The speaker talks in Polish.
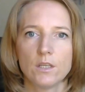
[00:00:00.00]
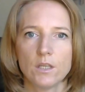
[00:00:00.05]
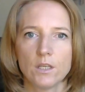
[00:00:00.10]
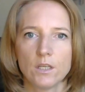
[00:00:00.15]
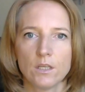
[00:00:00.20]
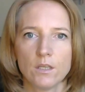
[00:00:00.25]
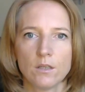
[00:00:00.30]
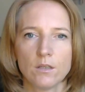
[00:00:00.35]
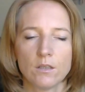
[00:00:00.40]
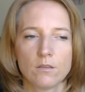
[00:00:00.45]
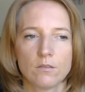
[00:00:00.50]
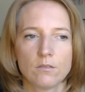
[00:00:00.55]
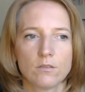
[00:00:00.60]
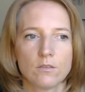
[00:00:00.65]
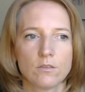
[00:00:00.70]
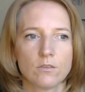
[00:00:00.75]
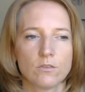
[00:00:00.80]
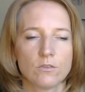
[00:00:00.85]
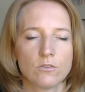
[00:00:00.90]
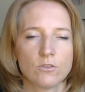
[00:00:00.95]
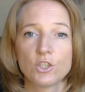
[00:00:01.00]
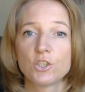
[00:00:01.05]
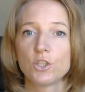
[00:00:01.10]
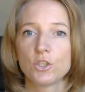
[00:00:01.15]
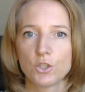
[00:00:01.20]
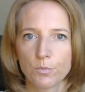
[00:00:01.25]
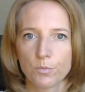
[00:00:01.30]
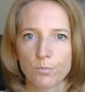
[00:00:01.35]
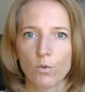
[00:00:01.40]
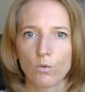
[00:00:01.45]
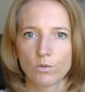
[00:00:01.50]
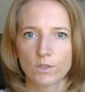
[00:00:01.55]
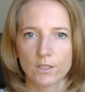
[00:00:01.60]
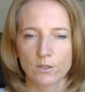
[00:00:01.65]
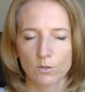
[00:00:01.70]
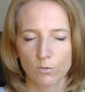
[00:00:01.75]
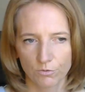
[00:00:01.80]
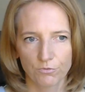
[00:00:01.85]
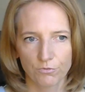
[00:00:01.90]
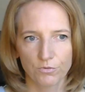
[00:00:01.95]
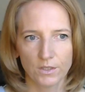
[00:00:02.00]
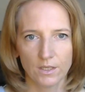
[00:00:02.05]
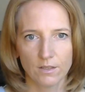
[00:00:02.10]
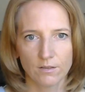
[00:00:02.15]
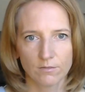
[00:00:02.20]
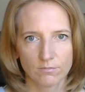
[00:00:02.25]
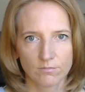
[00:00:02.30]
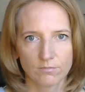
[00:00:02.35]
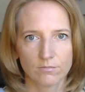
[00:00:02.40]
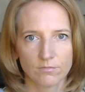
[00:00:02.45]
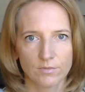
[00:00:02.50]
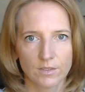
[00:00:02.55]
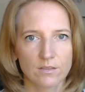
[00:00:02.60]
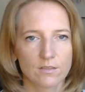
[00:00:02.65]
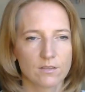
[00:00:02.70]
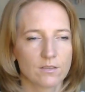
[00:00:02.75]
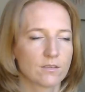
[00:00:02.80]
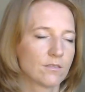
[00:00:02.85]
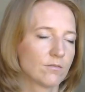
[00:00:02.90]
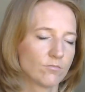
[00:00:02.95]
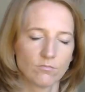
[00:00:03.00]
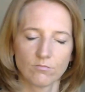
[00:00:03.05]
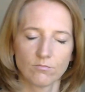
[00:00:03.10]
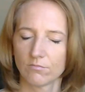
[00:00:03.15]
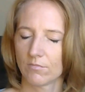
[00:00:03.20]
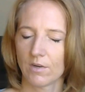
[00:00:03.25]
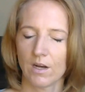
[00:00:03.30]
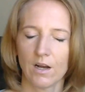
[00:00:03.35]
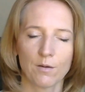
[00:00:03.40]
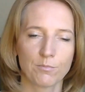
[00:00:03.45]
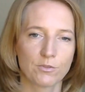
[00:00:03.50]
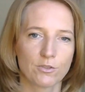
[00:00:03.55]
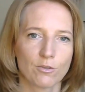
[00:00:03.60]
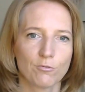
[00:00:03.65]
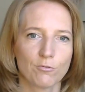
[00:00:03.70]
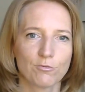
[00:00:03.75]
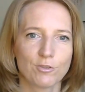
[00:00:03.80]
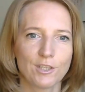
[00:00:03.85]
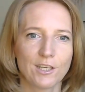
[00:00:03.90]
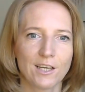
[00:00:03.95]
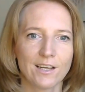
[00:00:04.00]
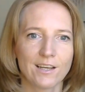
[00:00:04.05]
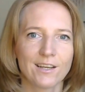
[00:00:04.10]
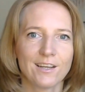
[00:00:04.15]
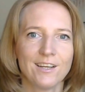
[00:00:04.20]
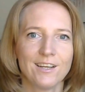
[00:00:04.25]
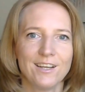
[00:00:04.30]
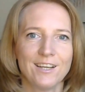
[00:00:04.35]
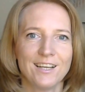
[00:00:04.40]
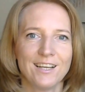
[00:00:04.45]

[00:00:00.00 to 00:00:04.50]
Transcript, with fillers: i 10,5 na tą chwilę. Więc absolutnie